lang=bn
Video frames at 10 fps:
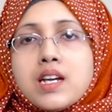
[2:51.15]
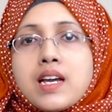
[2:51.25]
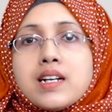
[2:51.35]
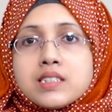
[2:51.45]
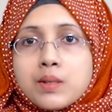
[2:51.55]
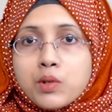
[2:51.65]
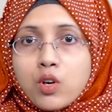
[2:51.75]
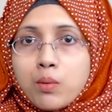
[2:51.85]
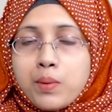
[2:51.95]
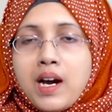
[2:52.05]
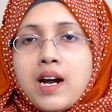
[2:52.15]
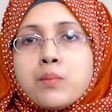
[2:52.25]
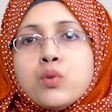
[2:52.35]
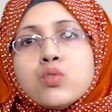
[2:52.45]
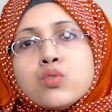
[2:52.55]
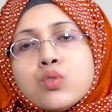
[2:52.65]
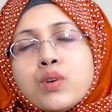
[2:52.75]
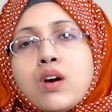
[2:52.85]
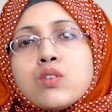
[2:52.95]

ক্যালসিয়ামের অভাবে হাড় ভঙ্গুর হয়ে